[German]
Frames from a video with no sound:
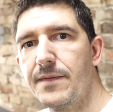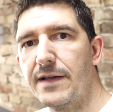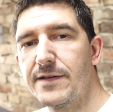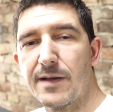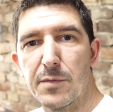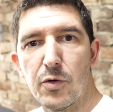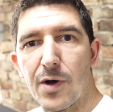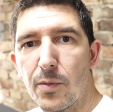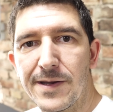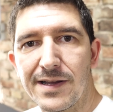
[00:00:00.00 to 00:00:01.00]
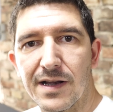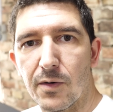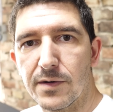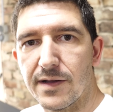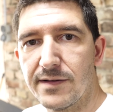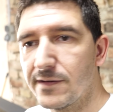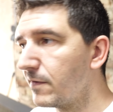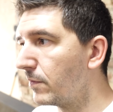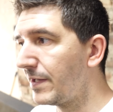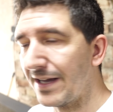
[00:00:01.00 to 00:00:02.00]
Es ist aber überhaupt nicht laut. Es
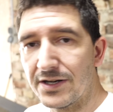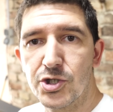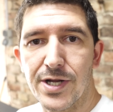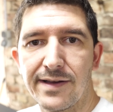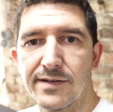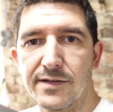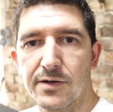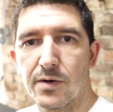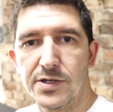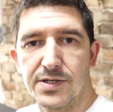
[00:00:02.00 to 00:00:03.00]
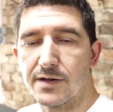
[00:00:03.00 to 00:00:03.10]
ist auch nicht anstrengend, das Geräusch.